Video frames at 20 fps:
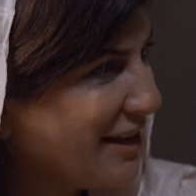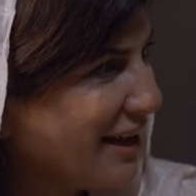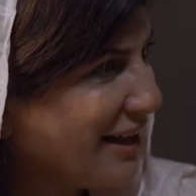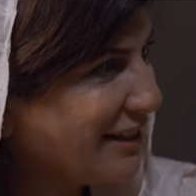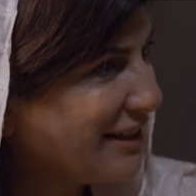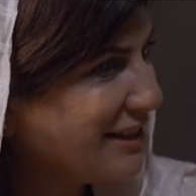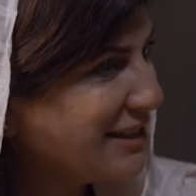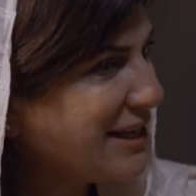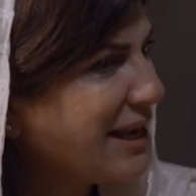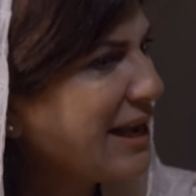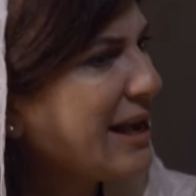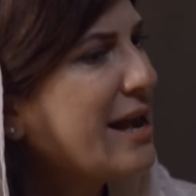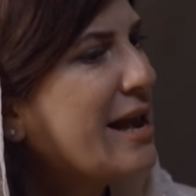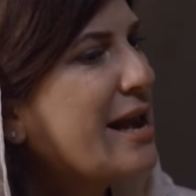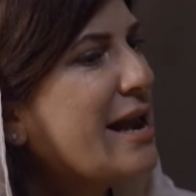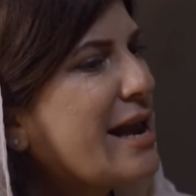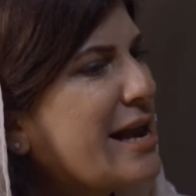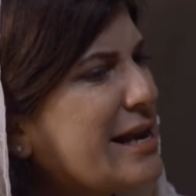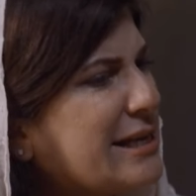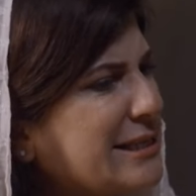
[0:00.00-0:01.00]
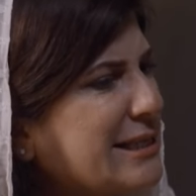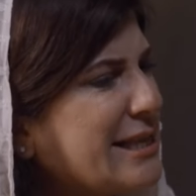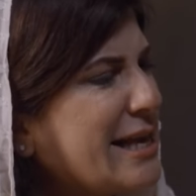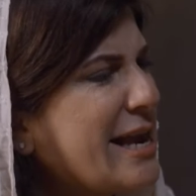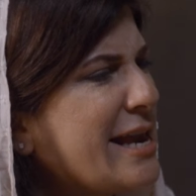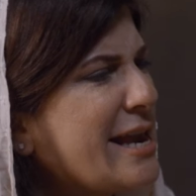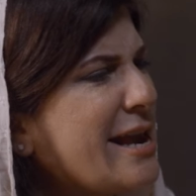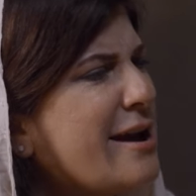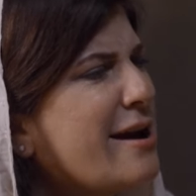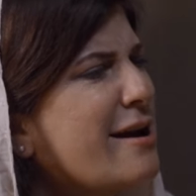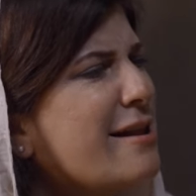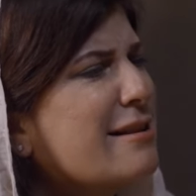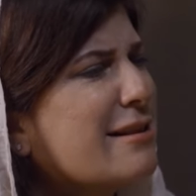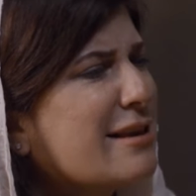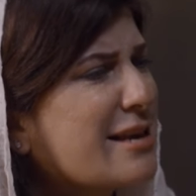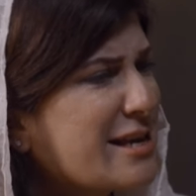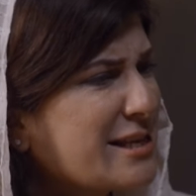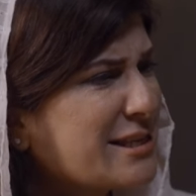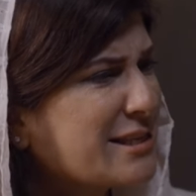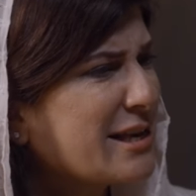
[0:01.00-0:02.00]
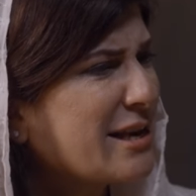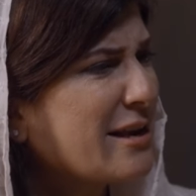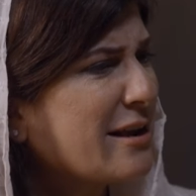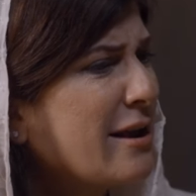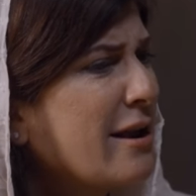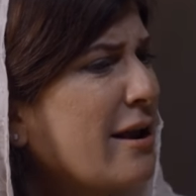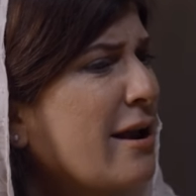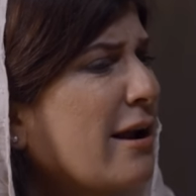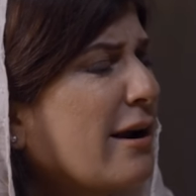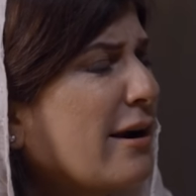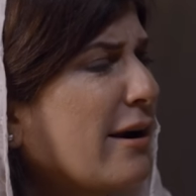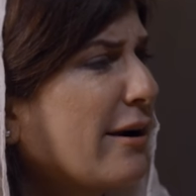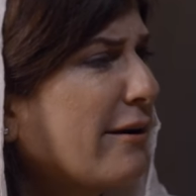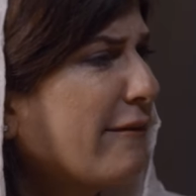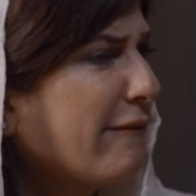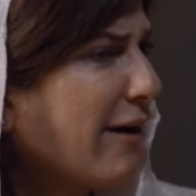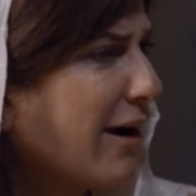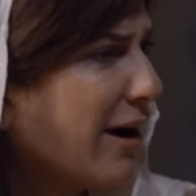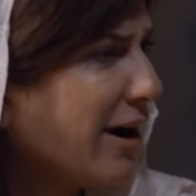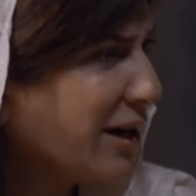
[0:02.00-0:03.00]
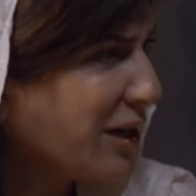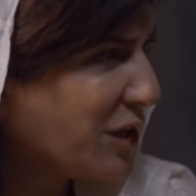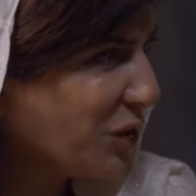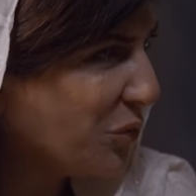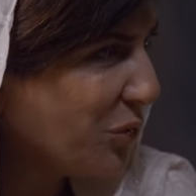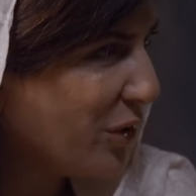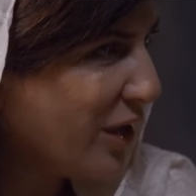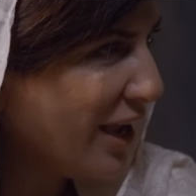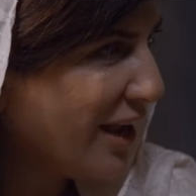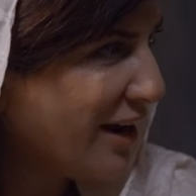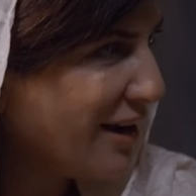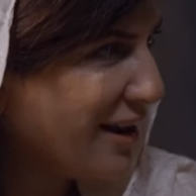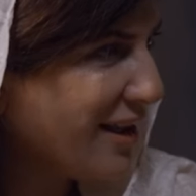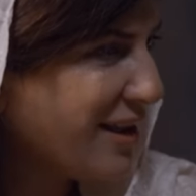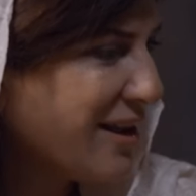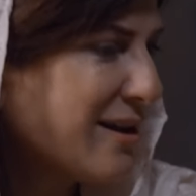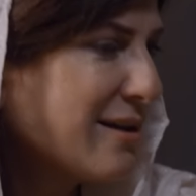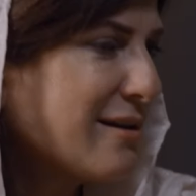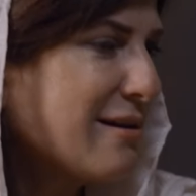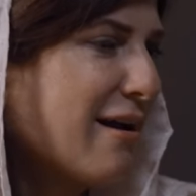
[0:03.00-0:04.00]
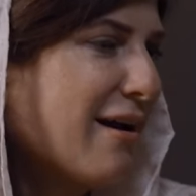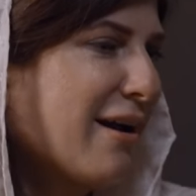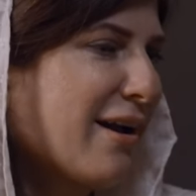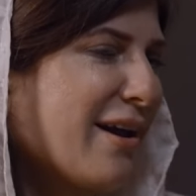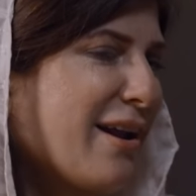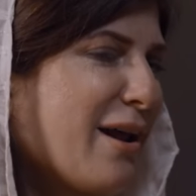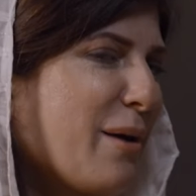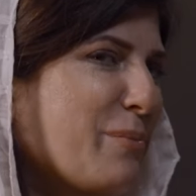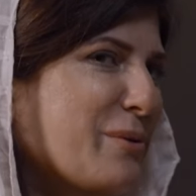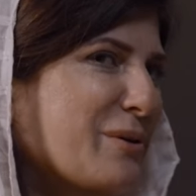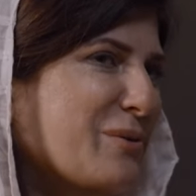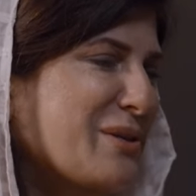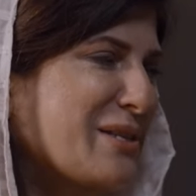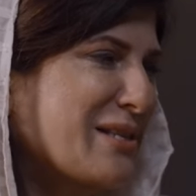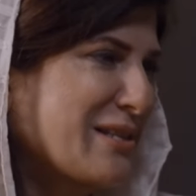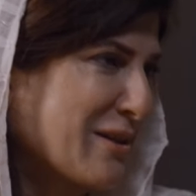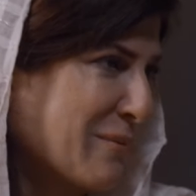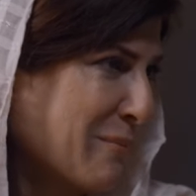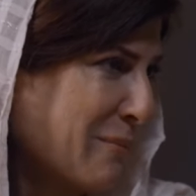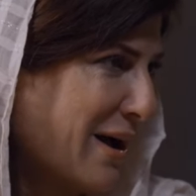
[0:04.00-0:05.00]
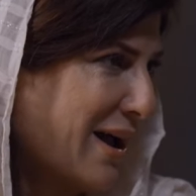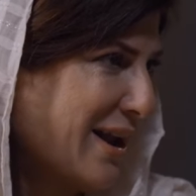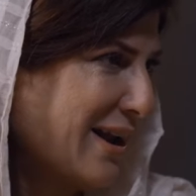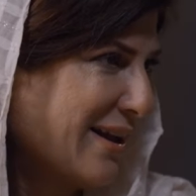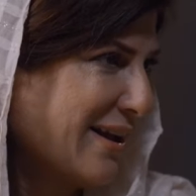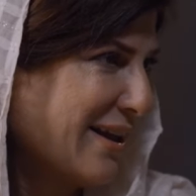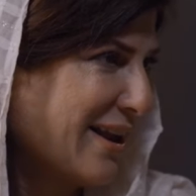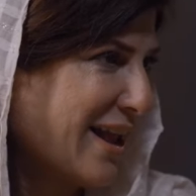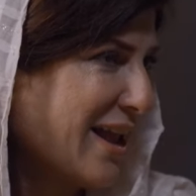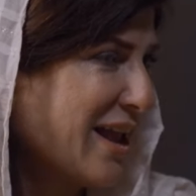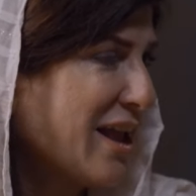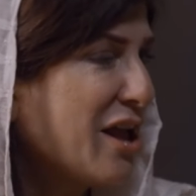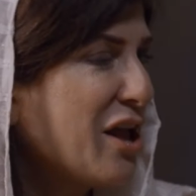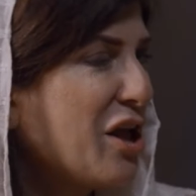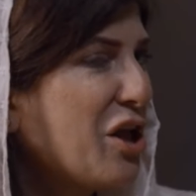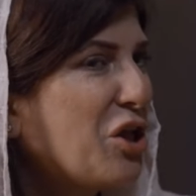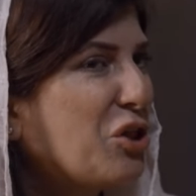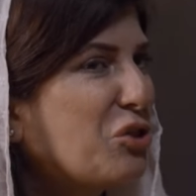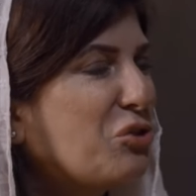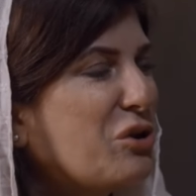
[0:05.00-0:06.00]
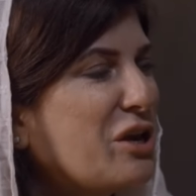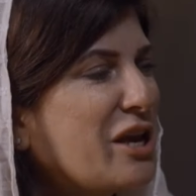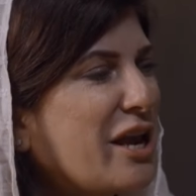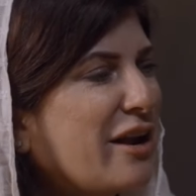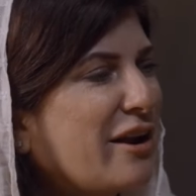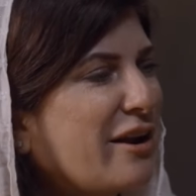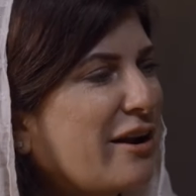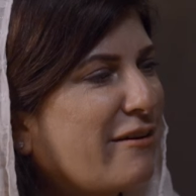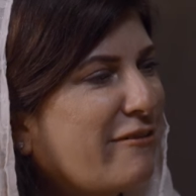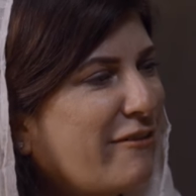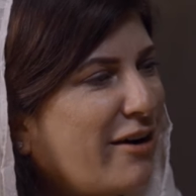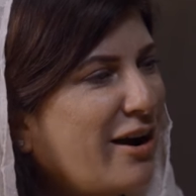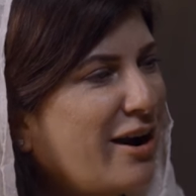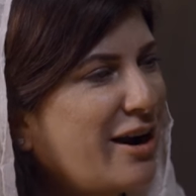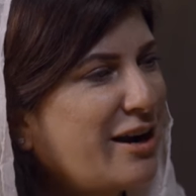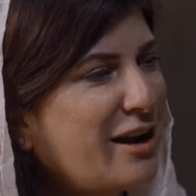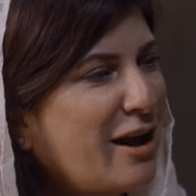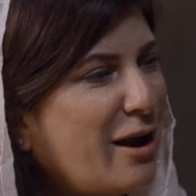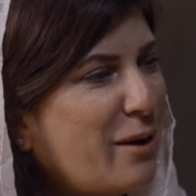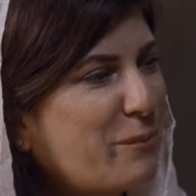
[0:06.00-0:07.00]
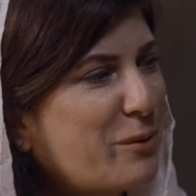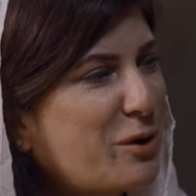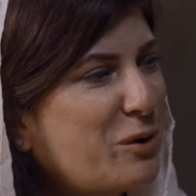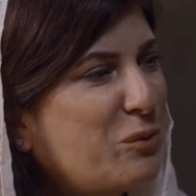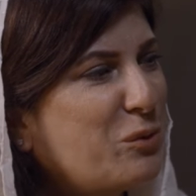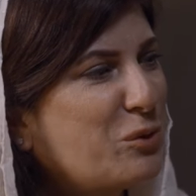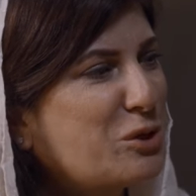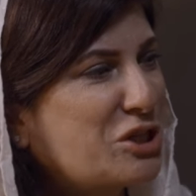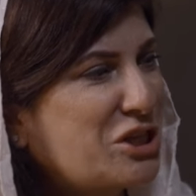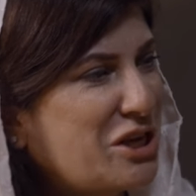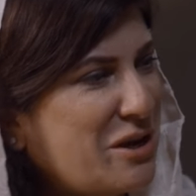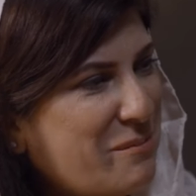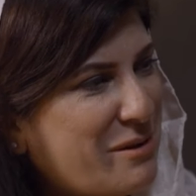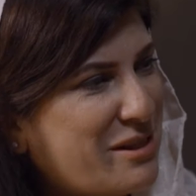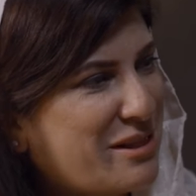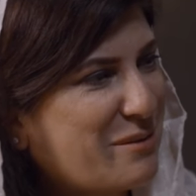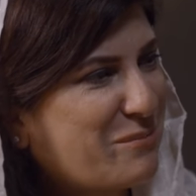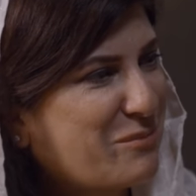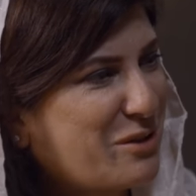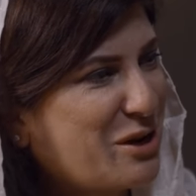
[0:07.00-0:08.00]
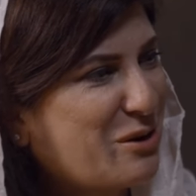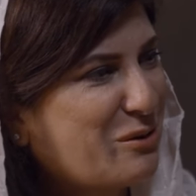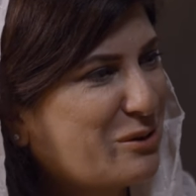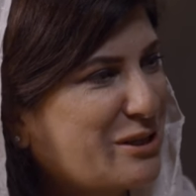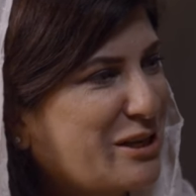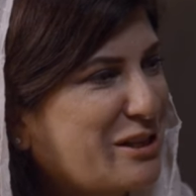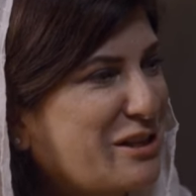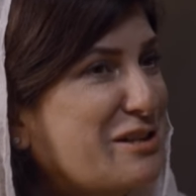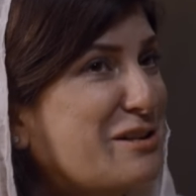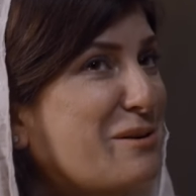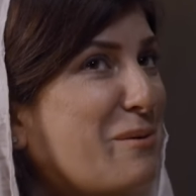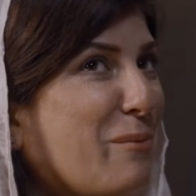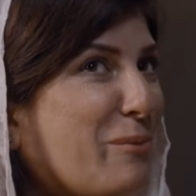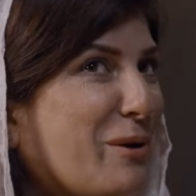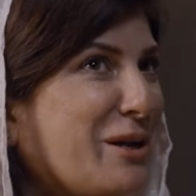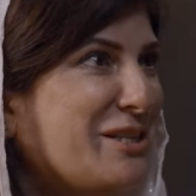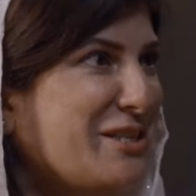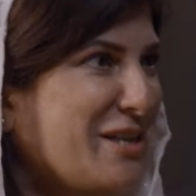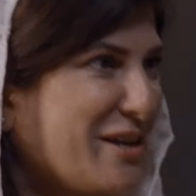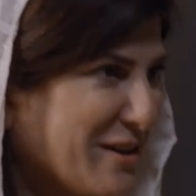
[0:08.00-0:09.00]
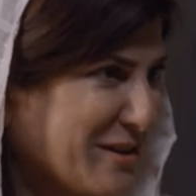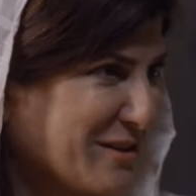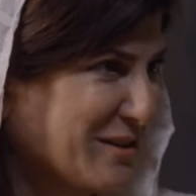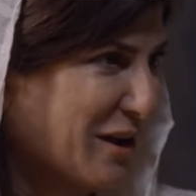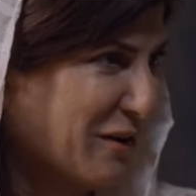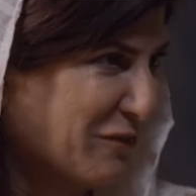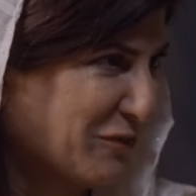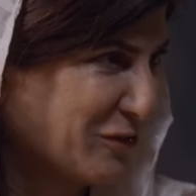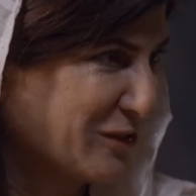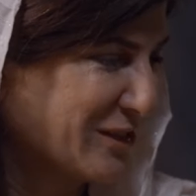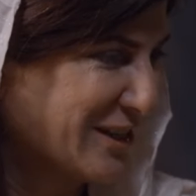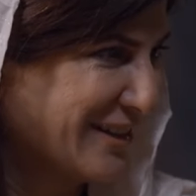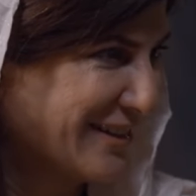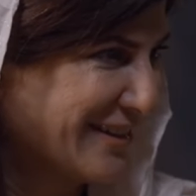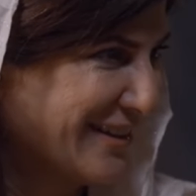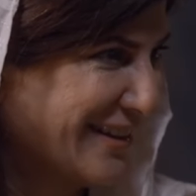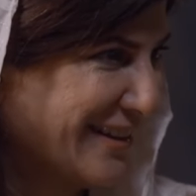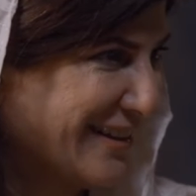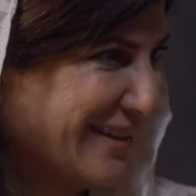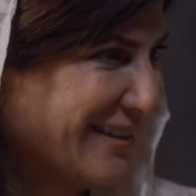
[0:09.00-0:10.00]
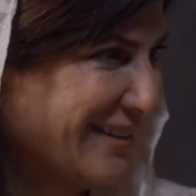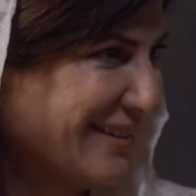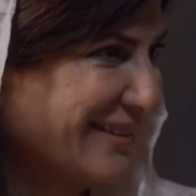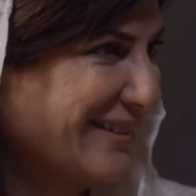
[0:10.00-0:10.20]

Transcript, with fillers: डाल दी जाए इसलिए ये हल्की सी कड़वाहट तो है लेकिन अगर आप इसको इस्तेमाल करें तो ये कड़वाहट आपकी खुशी में तब्दील हो जाती है जब आपका चेहरा साफ़ हो जाता है